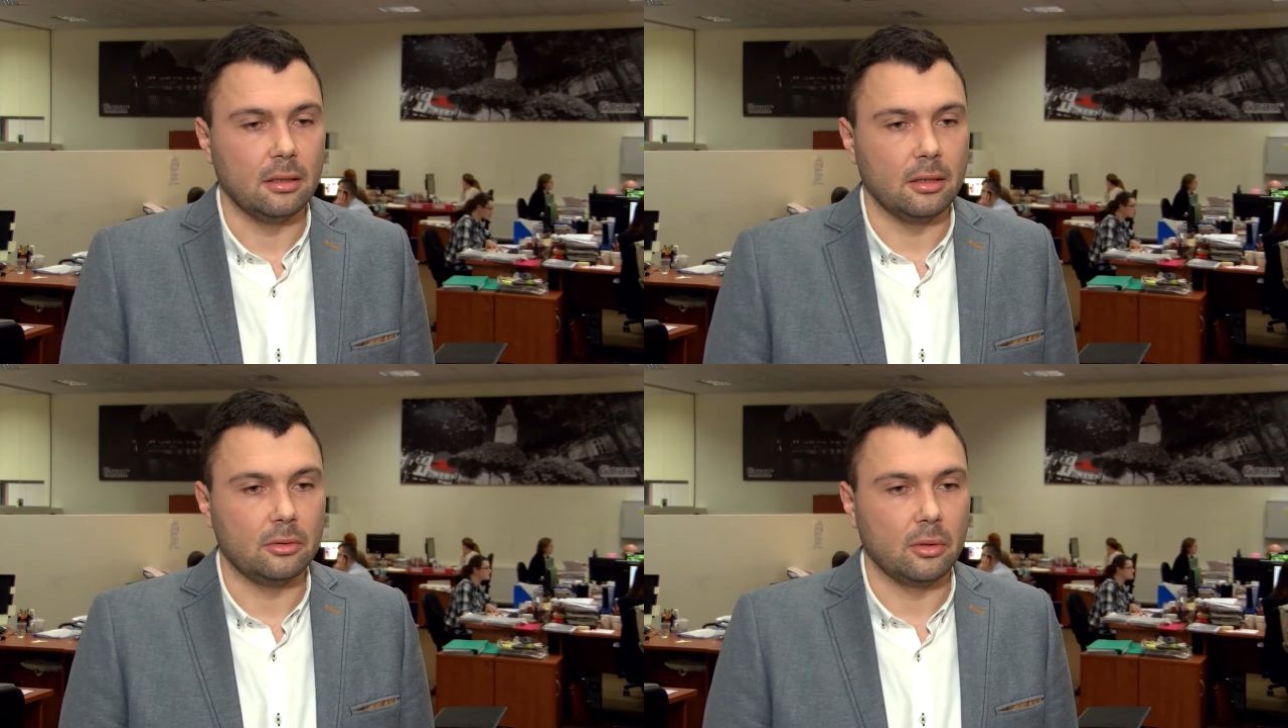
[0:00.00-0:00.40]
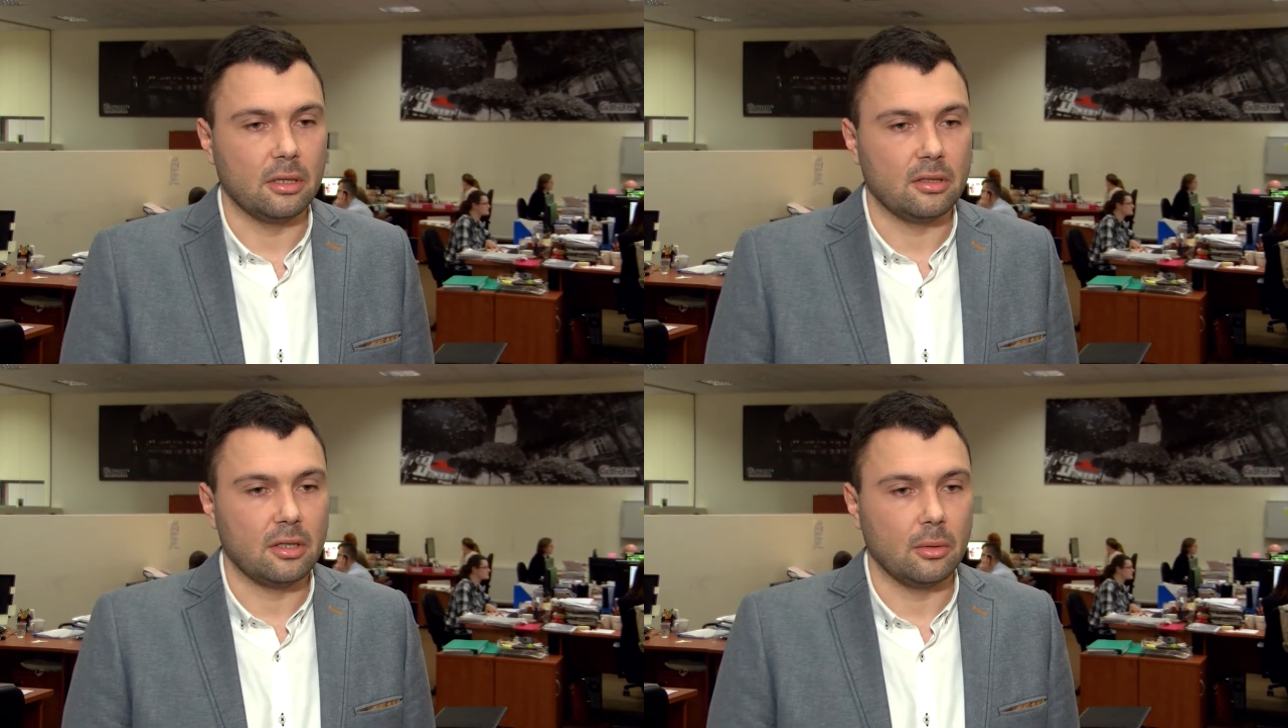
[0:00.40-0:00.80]
e,
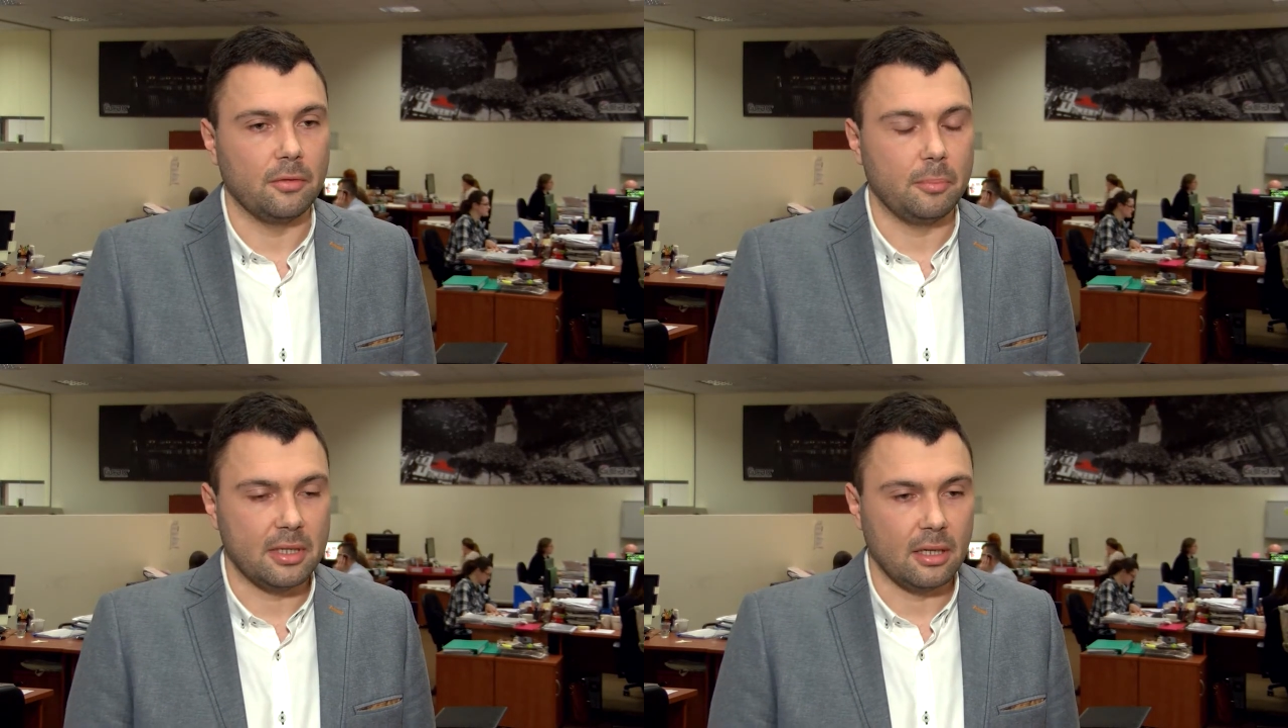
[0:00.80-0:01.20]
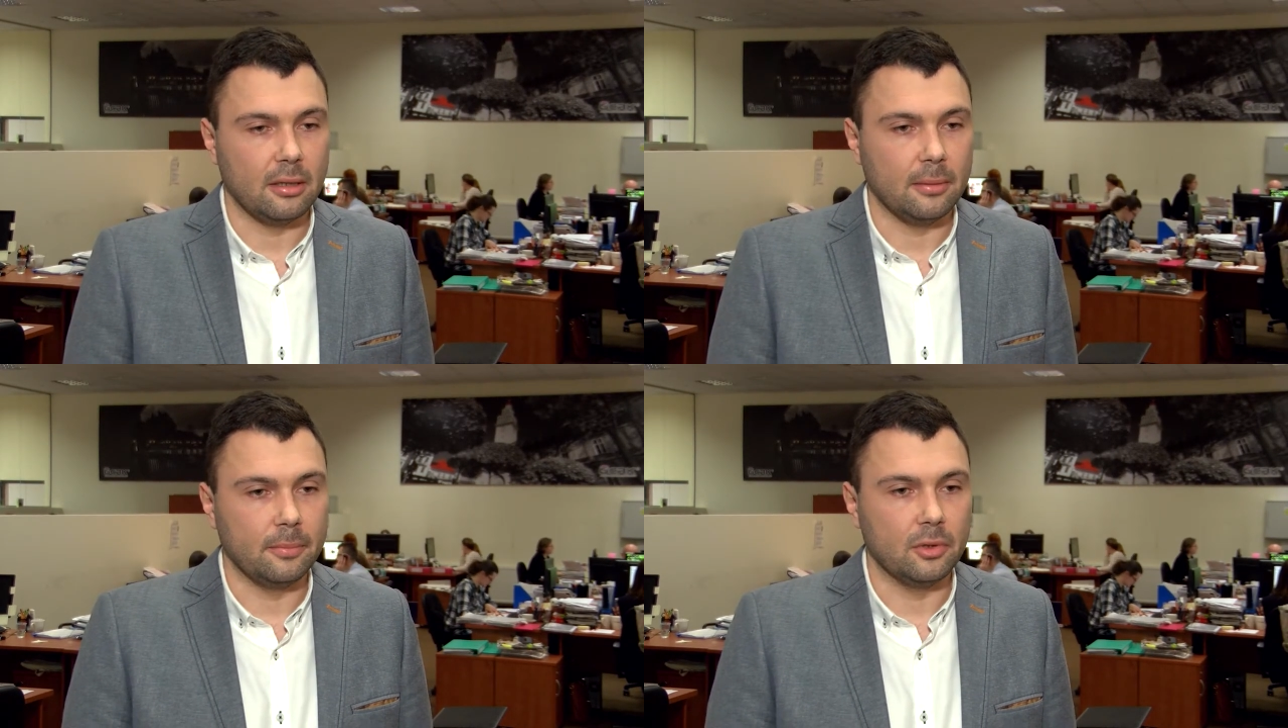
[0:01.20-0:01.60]
które zostały
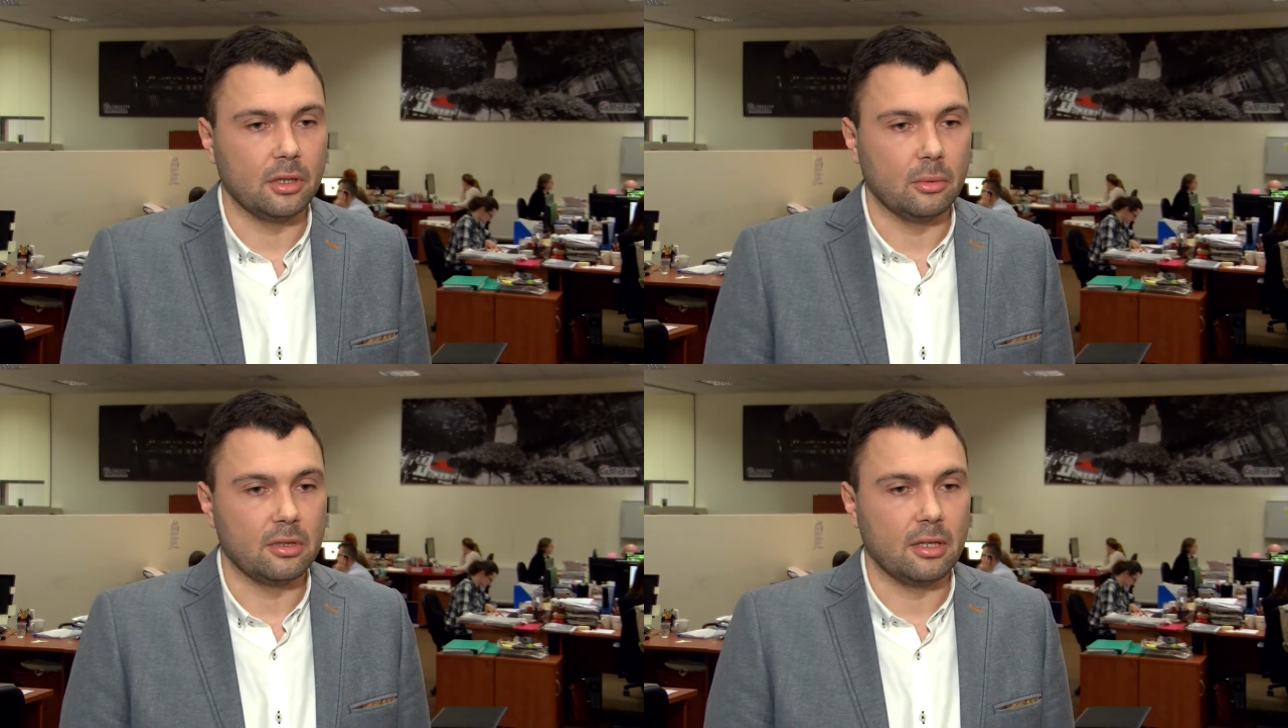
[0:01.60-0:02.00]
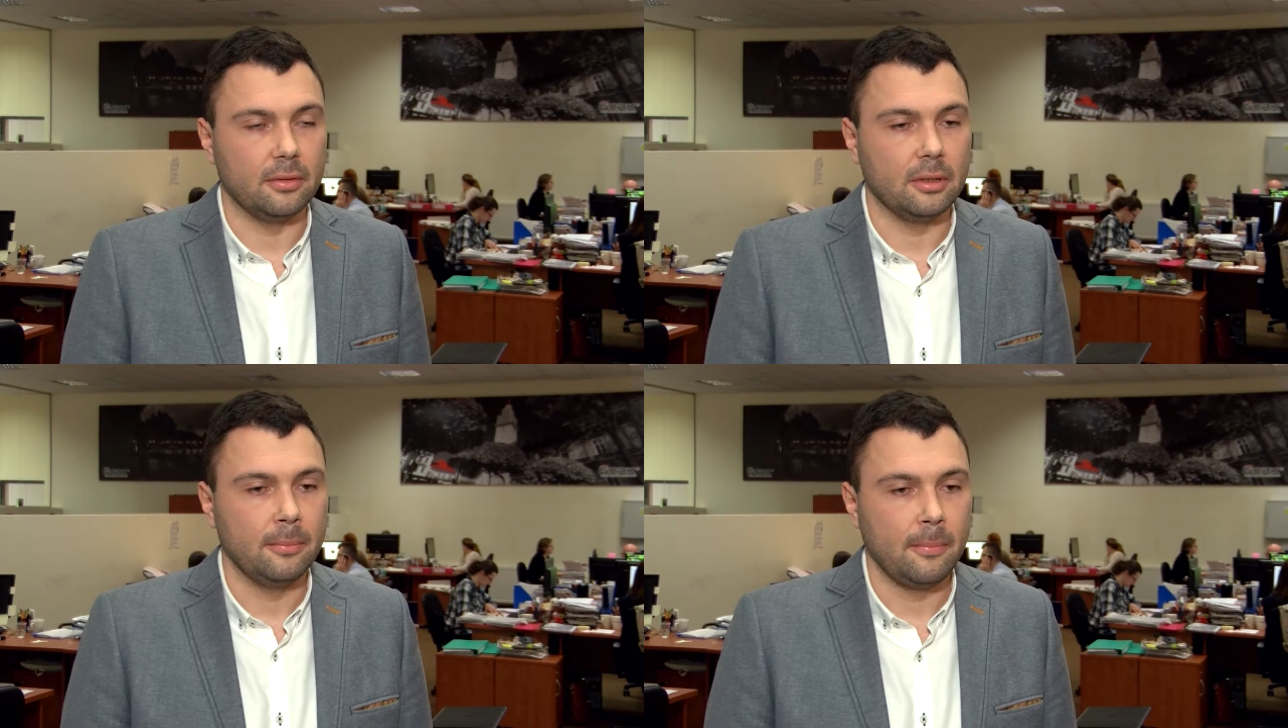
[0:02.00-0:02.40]
wpisane do tej
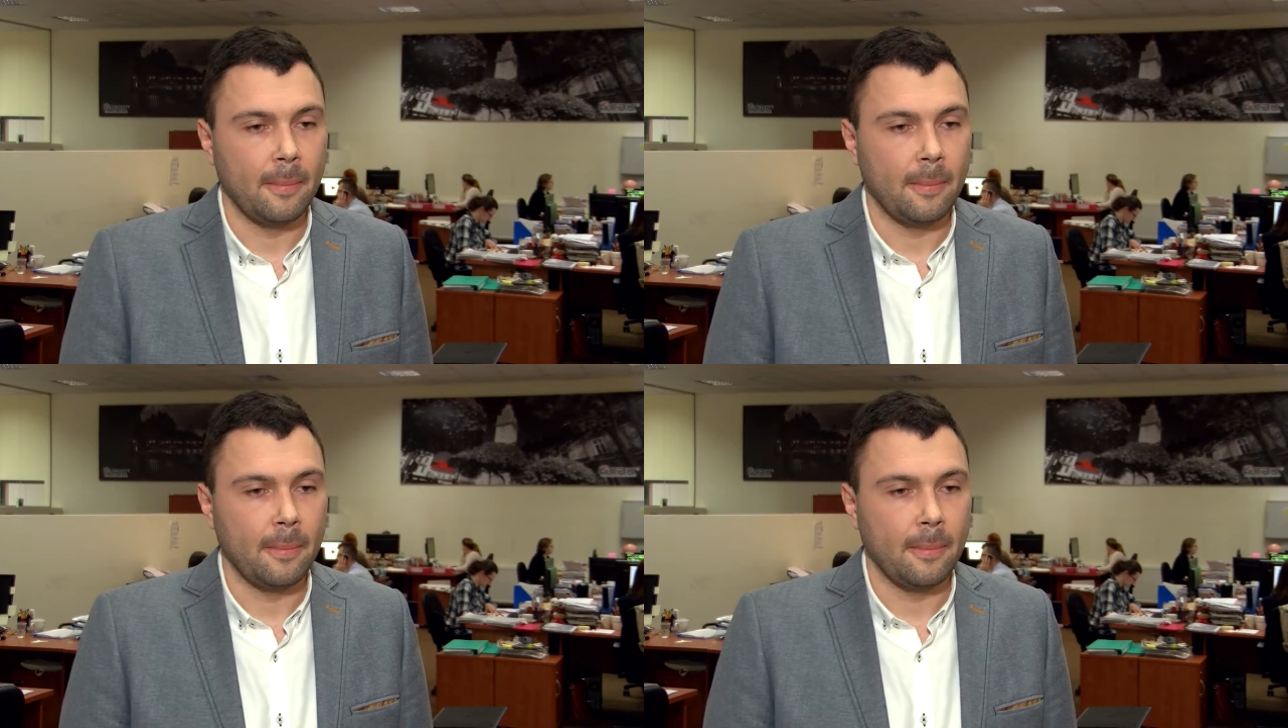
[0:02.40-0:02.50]
ustawy.